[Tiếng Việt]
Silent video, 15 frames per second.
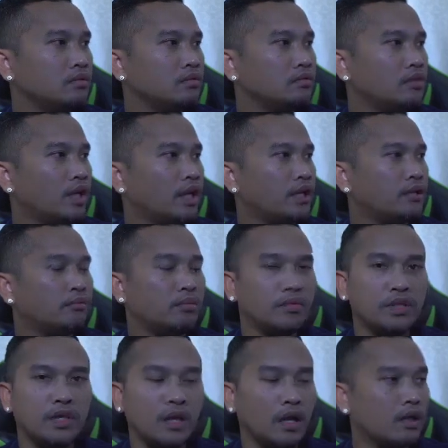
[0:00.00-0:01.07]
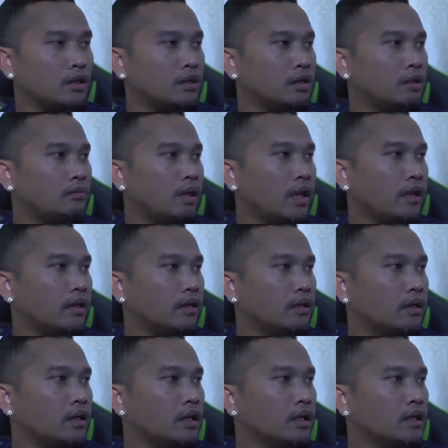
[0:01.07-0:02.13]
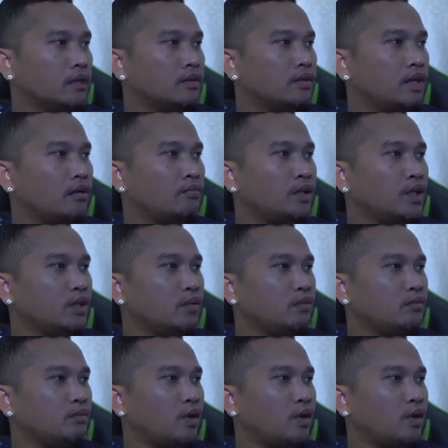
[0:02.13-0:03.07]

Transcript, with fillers: thành LDplayer chẳng bao nhiêu